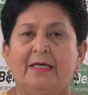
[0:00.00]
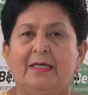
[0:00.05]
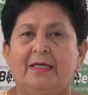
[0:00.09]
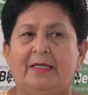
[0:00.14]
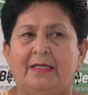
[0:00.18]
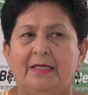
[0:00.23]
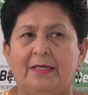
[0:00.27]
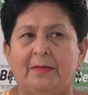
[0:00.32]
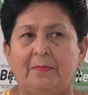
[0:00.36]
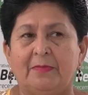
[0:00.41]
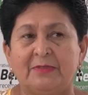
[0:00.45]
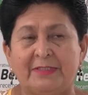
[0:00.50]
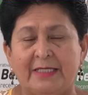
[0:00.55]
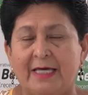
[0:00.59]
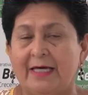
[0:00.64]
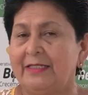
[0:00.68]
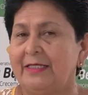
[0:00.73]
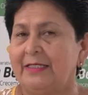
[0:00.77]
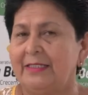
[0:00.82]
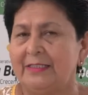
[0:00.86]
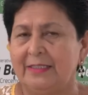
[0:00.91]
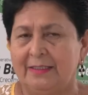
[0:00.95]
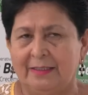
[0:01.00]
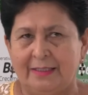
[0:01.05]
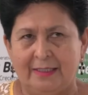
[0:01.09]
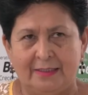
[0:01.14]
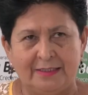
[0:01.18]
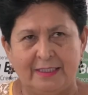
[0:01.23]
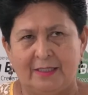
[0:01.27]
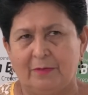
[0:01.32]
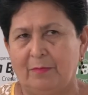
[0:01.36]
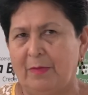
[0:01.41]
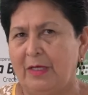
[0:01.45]
eh, sea del,
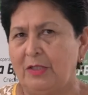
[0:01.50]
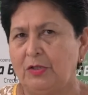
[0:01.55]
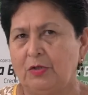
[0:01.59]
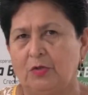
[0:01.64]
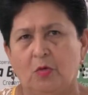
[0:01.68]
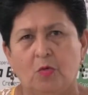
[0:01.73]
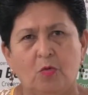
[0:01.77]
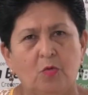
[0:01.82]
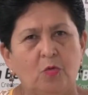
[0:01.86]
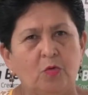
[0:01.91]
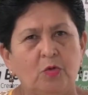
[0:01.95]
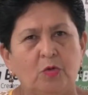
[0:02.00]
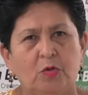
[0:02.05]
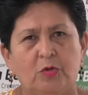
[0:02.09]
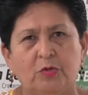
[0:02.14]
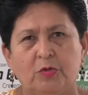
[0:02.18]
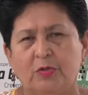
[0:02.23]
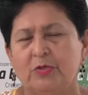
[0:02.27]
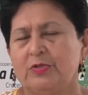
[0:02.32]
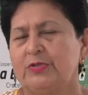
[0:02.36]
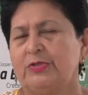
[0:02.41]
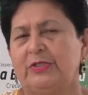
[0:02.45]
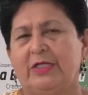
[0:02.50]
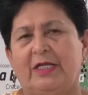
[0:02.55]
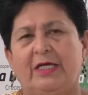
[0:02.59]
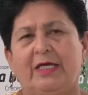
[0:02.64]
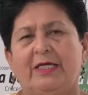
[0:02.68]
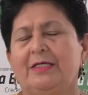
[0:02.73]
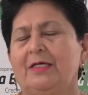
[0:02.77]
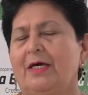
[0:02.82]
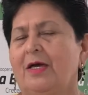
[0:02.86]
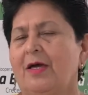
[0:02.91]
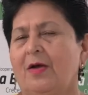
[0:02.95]
del segmento 1, 2,
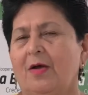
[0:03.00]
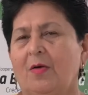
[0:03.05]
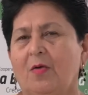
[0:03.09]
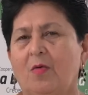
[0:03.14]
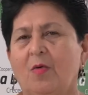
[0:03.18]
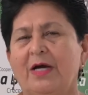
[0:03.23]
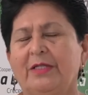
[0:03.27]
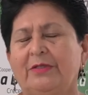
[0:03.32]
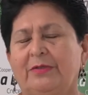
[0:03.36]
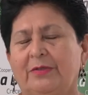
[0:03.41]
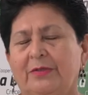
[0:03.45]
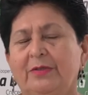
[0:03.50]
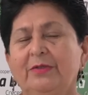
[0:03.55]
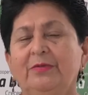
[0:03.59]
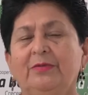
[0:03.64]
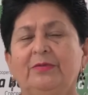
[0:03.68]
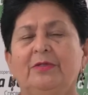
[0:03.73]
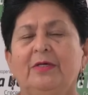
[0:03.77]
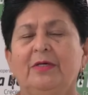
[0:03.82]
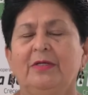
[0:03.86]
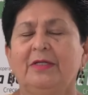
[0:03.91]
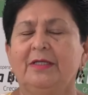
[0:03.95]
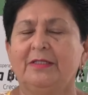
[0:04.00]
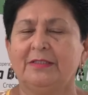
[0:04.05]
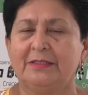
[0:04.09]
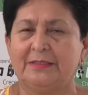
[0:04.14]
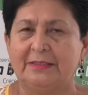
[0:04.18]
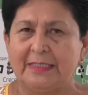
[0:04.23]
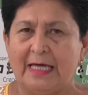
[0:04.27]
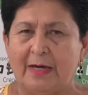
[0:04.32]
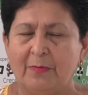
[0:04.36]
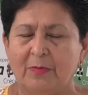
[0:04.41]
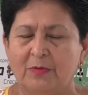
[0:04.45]
3, 4,
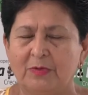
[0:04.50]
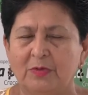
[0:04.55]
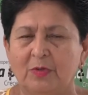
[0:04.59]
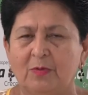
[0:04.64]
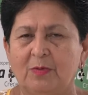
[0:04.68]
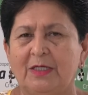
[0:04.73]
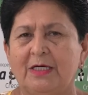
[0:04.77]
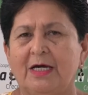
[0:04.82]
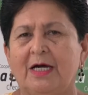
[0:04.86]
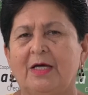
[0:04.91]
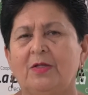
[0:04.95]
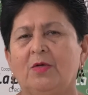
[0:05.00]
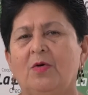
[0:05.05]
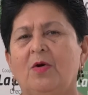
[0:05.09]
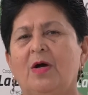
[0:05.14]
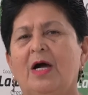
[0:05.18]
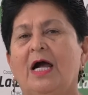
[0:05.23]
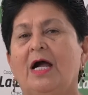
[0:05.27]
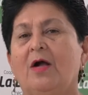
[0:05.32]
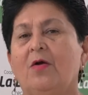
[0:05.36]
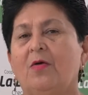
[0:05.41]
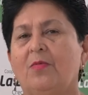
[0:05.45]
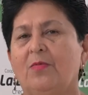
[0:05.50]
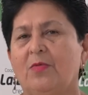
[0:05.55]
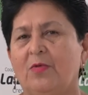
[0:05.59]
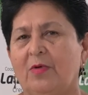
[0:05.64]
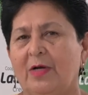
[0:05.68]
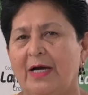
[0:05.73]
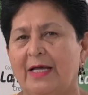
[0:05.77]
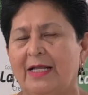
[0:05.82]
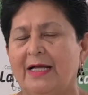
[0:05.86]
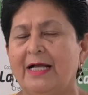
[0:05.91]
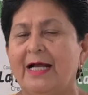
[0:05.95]
estamos obligados a
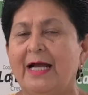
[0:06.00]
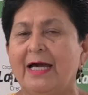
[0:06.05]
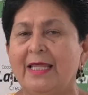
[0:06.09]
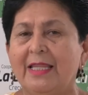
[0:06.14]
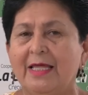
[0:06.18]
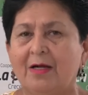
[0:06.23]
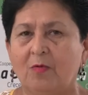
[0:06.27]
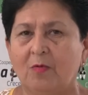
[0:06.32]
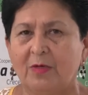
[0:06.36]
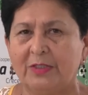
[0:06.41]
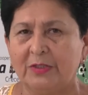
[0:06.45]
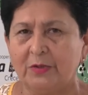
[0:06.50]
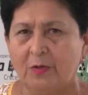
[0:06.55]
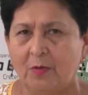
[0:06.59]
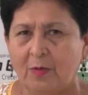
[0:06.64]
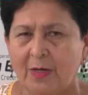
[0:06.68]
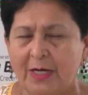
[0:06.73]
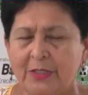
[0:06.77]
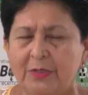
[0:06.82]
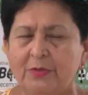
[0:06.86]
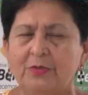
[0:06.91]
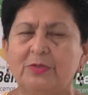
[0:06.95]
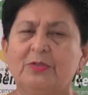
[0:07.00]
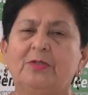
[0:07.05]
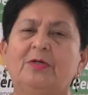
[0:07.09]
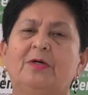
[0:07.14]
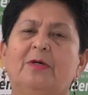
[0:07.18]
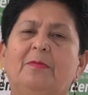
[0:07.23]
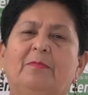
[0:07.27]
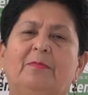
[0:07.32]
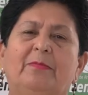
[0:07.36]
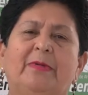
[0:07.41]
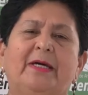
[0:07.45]
convocar cada cuatro años
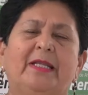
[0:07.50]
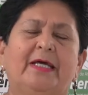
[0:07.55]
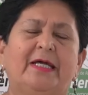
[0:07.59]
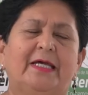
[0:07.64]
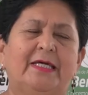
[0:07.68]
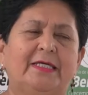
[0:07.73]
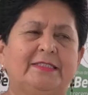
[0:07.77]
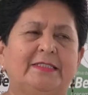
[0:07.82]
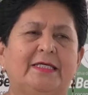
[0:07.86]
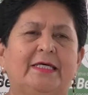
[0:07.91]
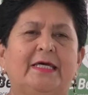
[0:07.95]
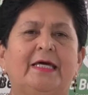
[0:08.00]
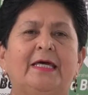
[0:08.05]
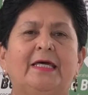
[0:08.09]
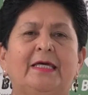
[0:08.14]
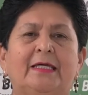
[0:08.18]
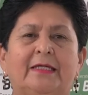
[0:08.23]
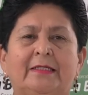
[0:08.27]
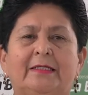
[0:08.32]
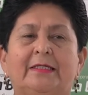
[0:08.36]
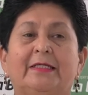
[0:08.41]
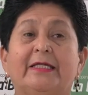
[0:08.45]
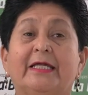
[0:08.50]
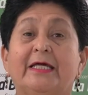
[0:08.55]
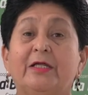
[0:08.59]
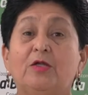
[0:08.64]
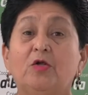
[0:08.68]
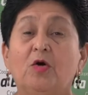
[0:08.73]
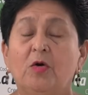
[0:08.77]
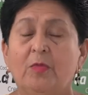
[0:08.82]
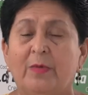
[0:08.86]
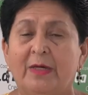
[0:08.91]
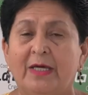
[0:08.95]
para que se eh,
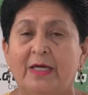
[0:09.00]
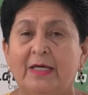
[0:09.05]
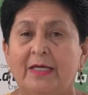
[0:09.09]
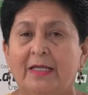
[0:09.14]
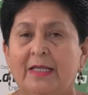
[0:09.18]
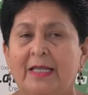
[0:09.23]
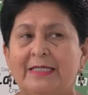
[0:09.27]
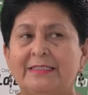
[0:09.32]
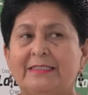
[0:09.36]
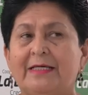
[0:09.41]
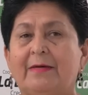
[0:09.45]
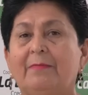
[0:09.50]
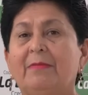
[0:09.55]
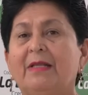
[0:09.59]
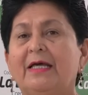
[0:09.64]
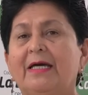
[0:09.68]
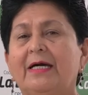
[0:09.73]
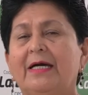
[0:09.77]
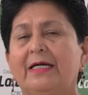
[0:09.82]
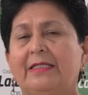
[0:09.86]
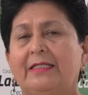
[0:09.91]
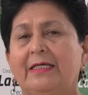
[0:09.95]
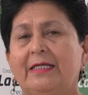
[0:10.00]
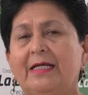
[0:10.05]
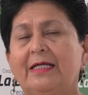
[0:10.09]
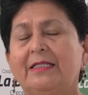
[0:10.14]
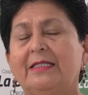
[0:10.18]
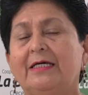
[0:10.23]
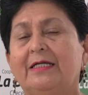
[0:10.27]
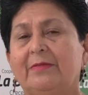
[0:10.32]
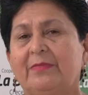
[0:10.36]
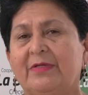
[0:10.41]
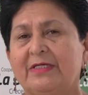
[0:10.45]
renove la Asamblea General
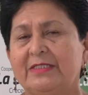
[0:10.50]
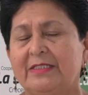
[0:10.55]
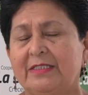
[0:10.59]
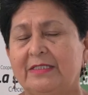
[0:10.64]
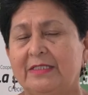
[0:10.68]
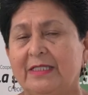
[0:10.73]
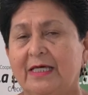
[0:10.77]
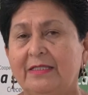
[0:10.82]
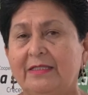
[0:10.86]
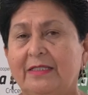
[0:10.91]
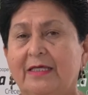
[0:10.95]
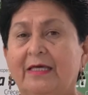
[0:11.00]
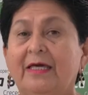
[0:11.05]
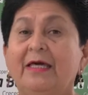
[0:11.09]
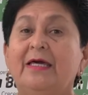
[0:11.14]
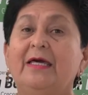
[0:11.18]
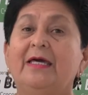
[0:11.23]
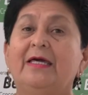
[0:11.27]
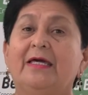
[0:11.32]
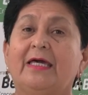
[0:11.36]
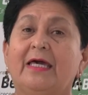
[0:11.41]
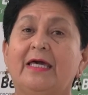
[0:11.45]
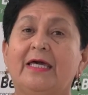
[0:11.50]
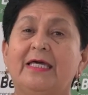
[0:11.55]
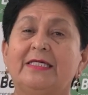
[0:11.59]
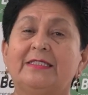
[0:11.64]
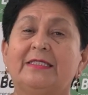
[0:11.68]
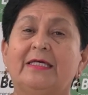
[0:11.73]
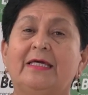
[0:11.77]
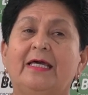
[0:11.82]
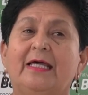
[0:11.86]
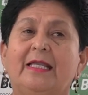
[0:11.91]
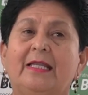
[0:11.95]
de Representantes, que
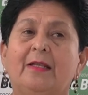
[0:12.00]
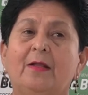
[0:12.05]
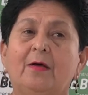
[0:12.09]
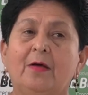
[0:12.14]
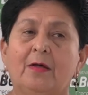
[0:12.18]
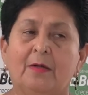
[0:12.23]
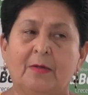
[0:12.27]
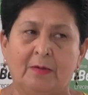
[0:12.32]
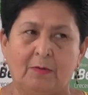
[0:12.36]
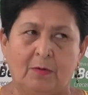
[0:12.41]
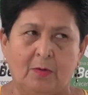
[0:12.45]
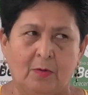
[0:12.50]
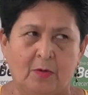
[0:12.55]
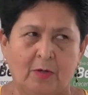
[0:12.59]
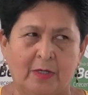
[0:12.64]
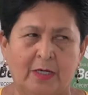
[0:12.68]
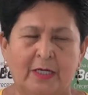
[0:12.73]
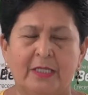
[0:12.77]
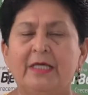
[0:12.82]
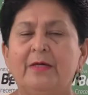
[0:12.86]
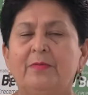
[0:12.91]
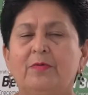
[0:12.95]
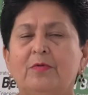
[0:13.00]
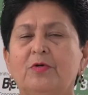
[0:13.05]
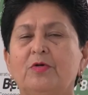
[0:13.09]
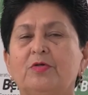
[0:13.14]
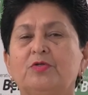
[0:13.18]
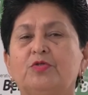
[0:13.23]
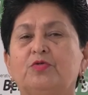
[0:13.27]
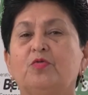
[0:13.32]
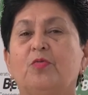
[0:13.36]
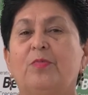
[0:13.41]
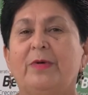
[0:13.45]
es el organismo
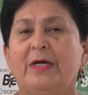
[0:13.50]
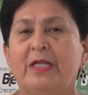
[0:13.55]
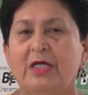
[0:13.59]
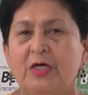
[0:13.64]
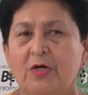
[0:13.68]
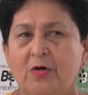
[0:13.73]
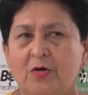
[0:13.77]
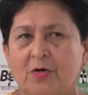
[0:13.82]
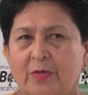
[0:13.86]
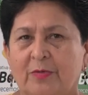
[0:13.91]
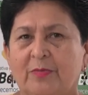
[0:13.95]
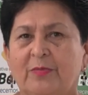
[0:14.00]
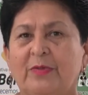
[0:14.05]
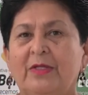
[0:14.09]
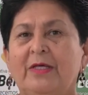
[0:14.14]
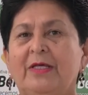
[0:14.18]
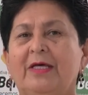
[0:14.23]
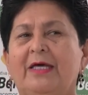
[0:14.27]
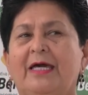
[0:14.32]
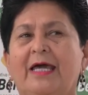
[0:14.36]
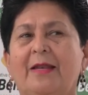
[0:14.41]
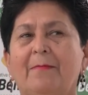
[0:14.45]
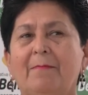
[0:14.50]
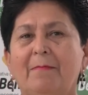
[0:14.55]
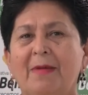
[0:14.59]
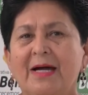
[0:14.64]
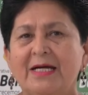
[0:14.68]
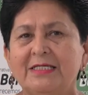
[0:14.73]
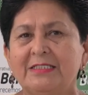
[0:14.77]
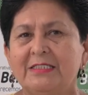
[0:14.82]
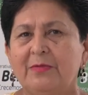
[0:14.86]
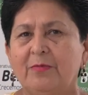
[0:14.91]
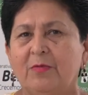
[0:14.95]
superior, el
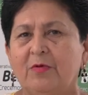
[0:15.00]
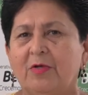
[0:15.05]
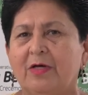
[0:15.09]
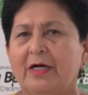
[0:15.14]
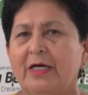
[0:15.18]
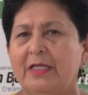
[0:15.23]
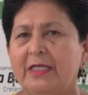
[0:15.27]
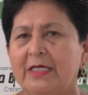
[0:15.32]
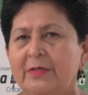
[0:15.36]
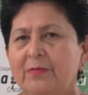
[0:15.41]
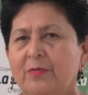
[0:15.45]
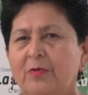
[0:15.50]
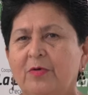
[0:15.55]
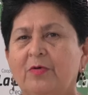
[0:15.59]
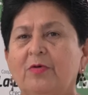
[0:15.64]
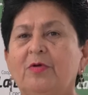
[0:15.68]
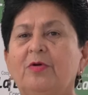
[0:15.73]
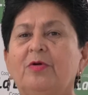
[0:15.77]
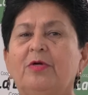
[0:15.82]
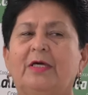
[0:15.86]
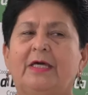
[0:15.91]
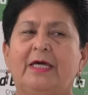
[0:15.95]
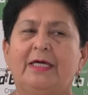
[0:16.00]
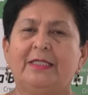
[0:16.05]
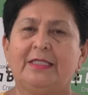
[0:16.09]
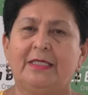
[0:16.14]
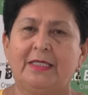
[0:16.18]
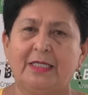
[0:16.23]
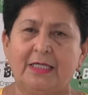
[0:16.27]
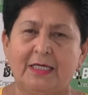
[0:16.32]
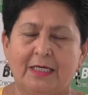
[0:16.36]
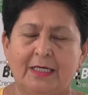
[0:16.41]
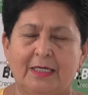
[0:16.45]
máximo organismo que
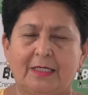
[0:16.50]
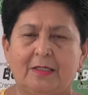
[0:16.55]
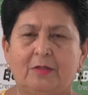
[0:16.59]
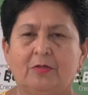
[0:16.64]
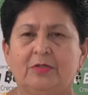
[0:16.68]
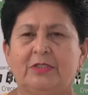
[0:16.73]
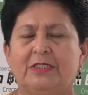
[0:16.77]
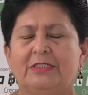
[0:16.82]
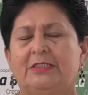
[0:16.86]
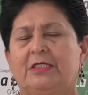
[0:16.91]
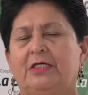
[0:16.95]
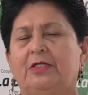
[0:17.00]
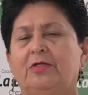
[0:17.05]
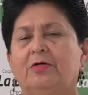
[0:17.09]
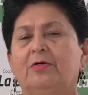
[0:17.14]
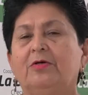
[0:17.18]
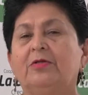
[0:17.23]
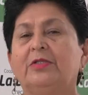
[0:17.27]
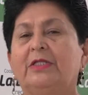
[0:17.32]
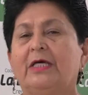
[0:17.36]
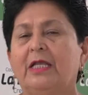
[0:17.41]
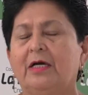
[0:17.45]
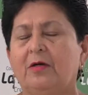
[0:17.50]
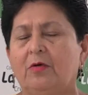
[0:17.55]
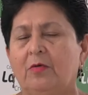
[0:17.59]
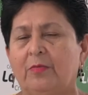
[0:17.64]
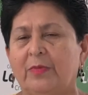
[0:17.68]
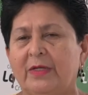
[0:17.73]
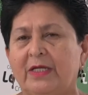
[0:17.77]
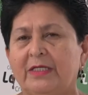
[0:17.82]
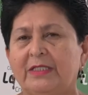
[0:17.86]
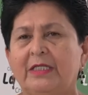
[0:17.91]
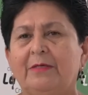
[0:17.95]
dirige los destinos de las
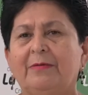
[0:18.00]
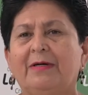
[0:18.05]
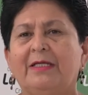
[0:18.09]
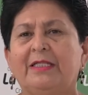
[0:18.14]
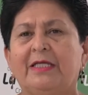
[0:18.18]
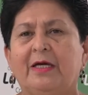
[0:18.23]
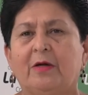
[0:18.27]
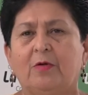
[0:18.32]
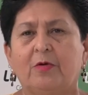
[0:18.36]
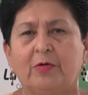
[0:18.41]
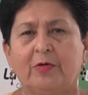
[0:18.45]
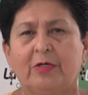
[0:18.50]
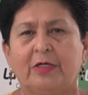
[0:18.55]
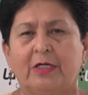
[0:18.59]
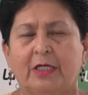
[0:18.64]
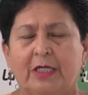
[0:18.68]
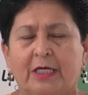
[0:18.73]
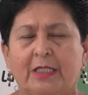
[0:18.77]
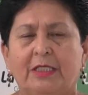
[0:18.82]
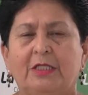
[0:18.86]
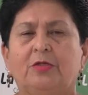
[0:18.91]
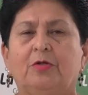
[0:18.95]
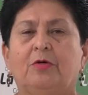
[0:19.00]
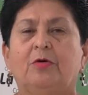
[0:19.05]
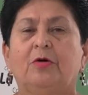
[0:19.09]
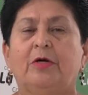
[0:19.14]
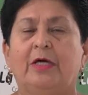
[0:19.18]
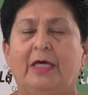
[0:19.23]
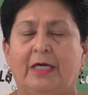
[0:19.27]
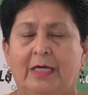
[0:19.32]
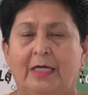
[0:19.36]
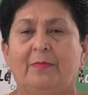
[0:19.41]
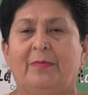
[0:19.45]
cooperativas de ahorro y crédito
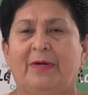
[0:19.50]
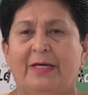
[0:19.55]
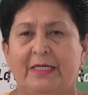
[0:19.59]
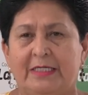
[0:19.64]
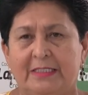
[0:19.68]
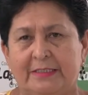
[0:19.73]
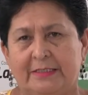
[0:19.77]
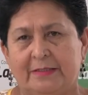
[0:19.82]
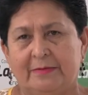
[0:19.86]
en el país.